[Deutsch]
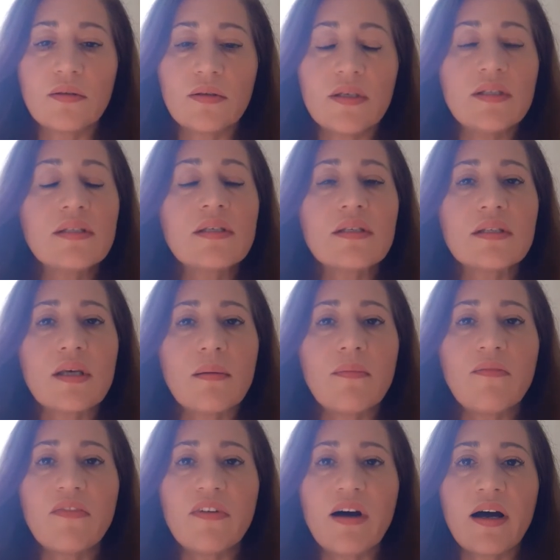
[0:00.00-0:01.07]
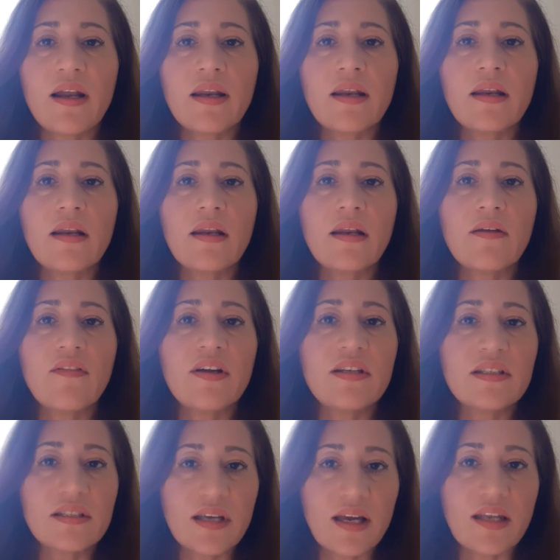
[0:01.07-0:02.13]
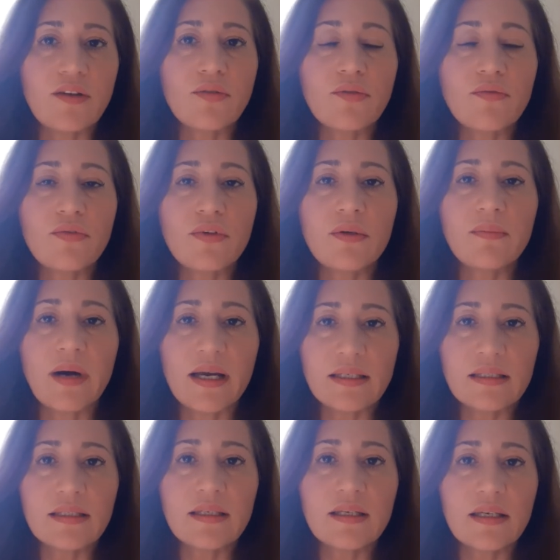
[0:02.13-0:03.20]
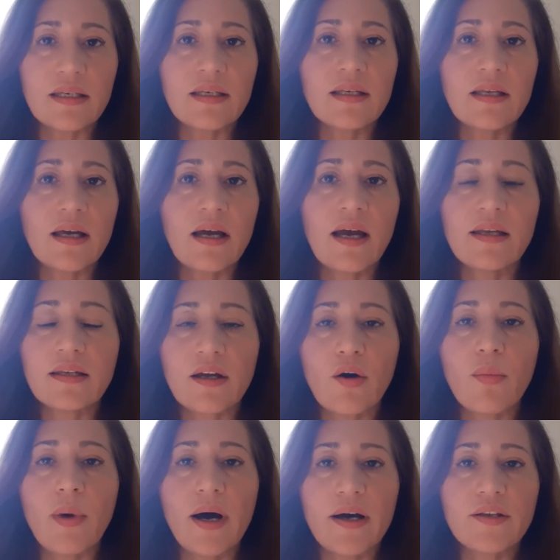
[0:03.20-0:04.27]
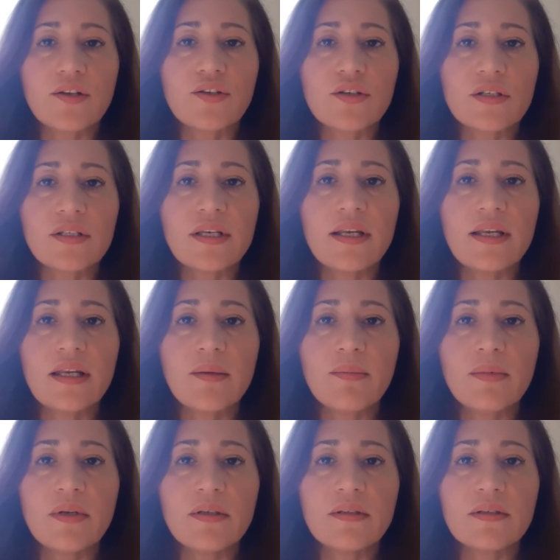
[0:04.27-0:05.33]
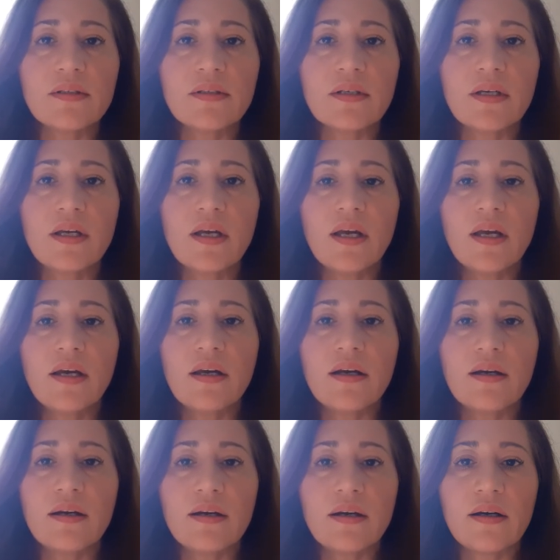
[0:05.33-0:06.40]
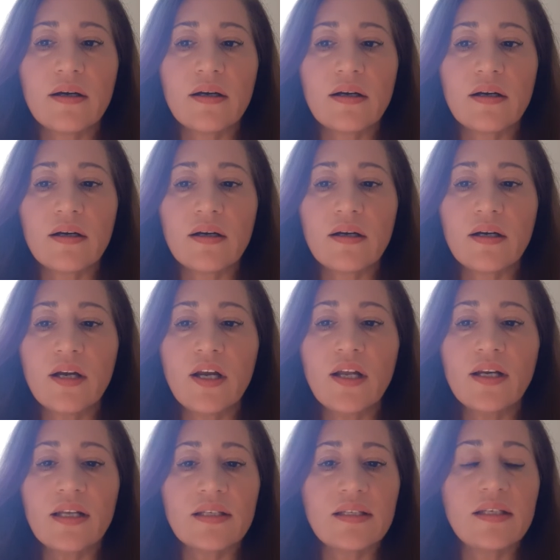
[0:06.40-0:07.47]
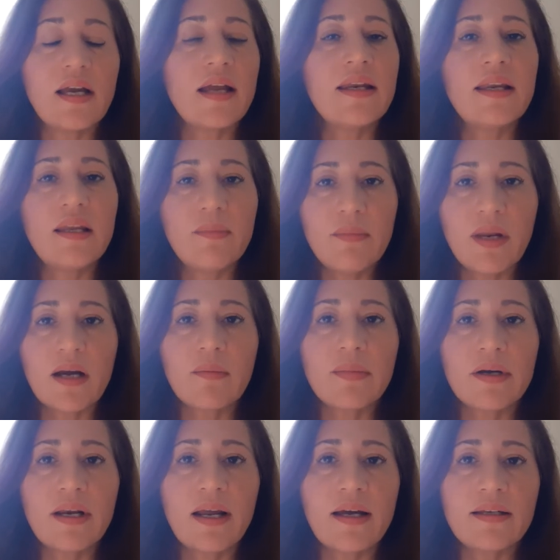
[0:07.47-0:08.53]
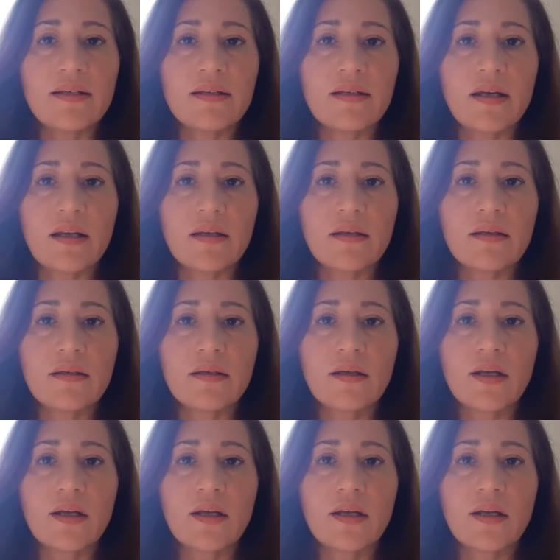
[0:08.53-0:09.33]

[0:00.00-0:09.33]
insgesamt waren, war diese Rettung für die meisten Kinder ein traumatisches Erlebnis. Äh, das sie ein Leben lang begleitet hat.